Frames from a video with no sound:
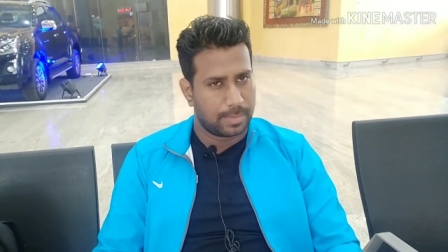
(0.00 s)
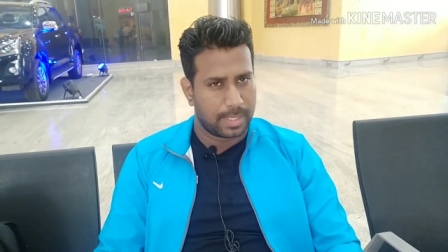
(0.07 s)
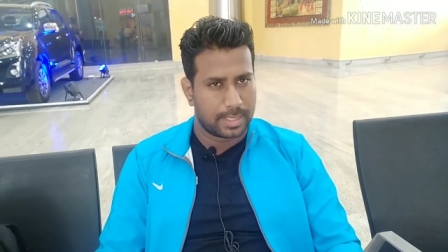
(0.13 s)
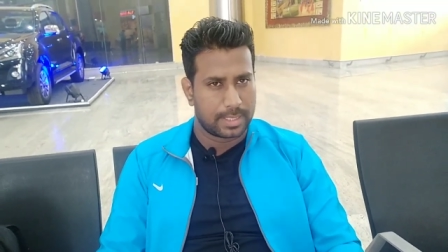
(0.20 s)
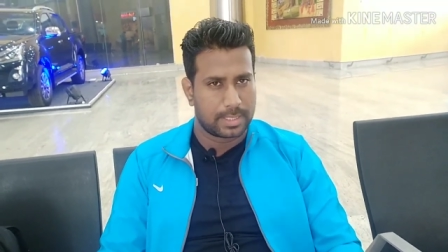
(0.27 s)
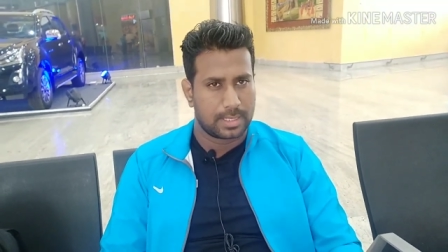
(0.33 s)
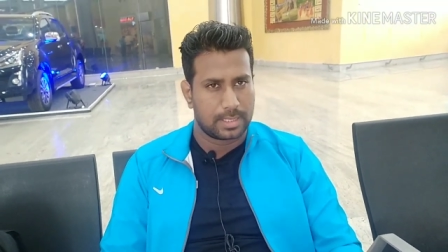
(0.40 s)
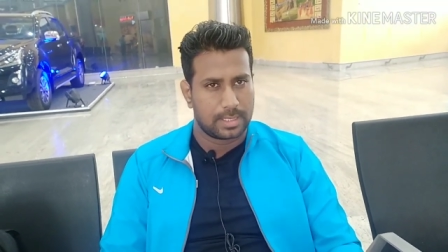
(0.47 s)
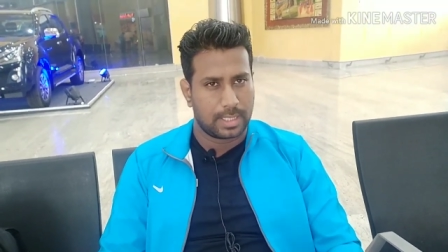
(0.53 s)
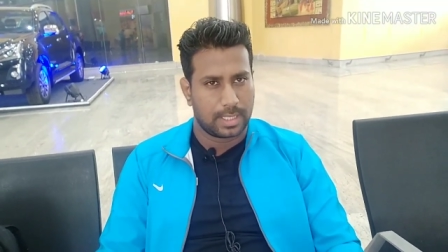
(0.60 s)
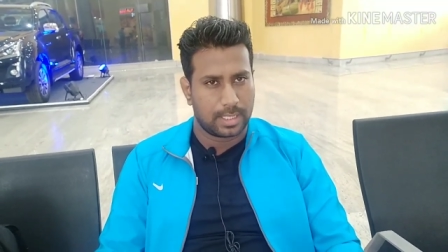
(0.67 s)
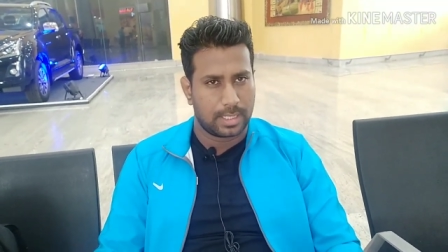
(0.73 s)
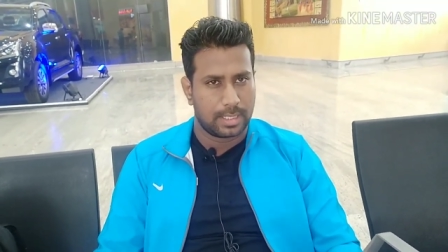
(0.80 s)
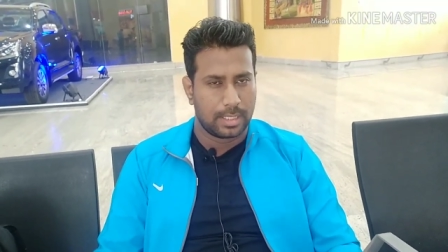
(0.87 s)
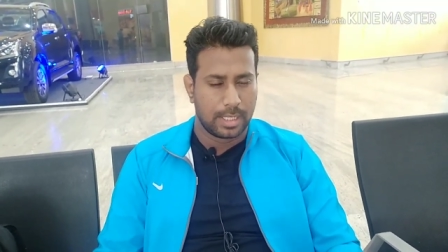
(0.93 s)
बैंक के चल
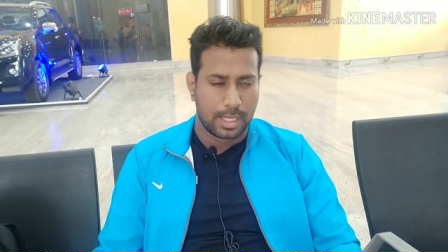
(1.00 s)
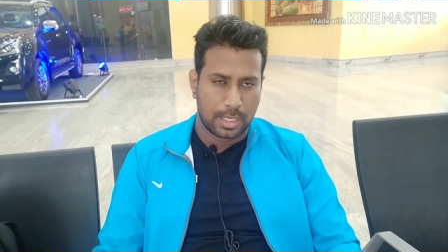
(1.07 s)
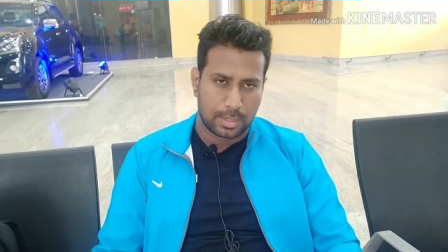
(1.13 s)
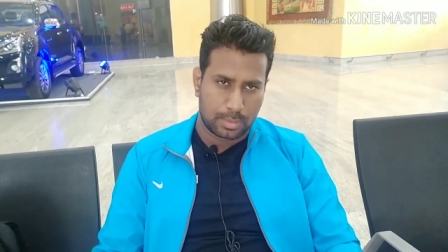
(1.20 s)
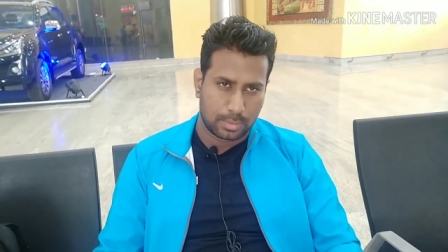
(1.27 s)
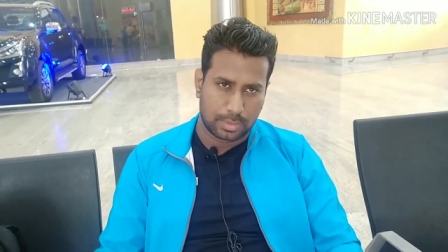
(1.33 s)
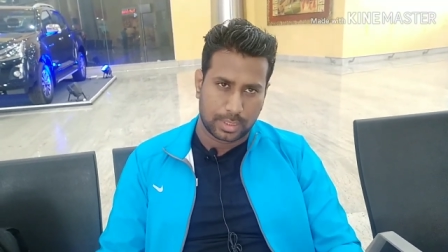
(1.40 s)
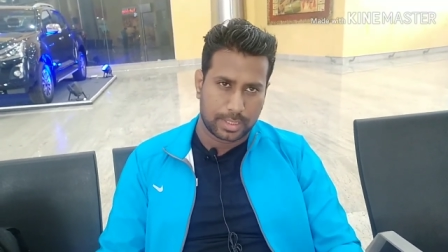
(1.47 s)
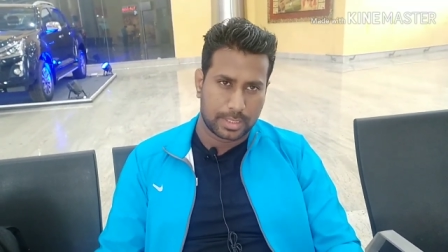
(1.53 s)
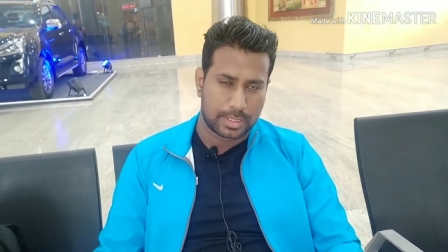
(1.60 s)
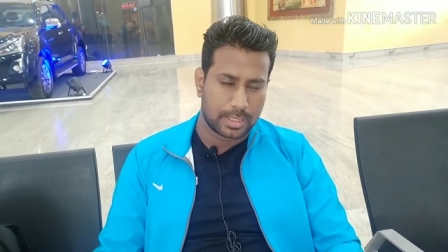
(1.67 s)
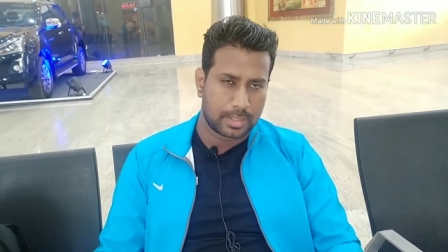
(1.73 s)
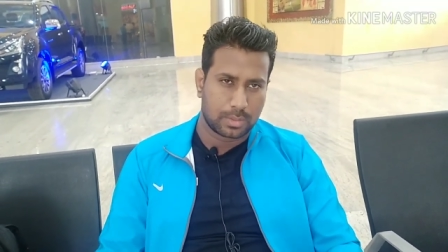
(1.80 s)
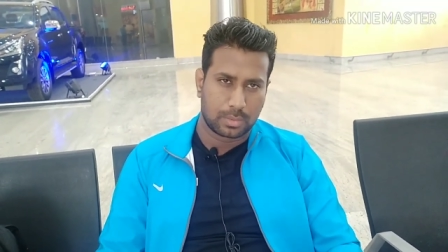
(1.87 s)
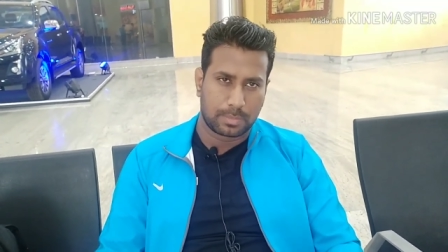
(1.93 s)
जाएगा टू थर्टी
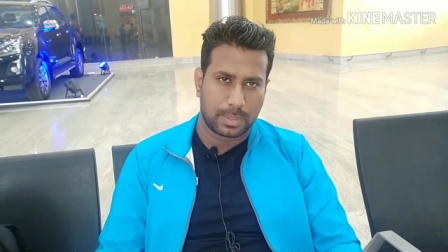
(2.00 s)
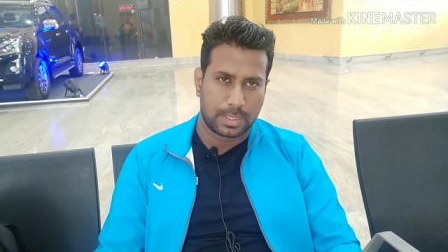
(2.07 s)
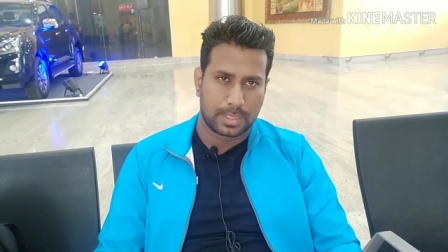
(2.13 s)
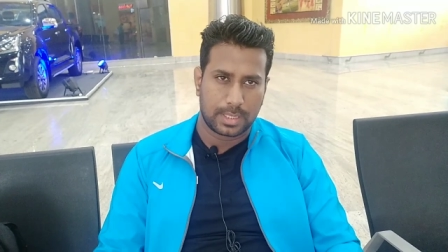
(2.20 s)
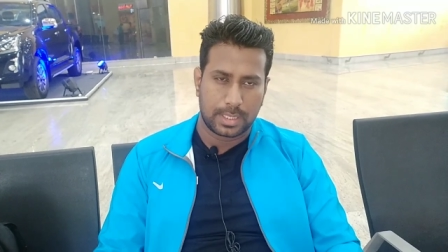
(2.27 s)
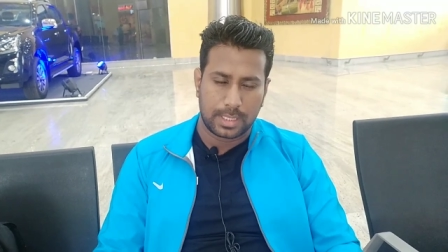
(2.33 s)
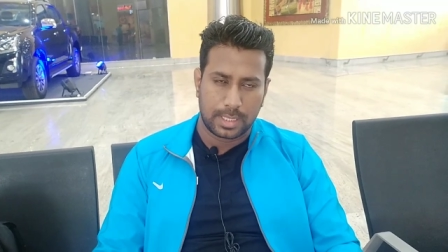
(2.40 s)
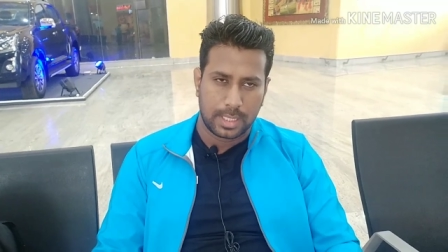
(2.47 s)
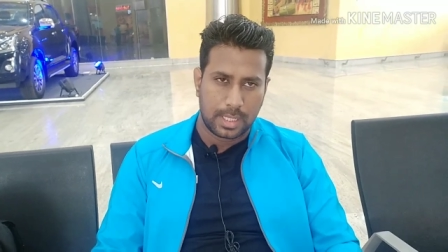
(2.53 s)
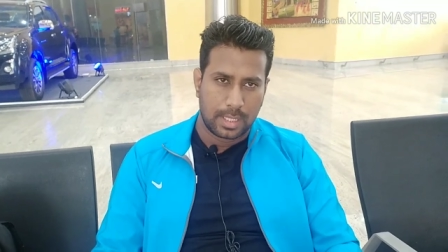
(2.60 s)
सिक्स रुपीज़ है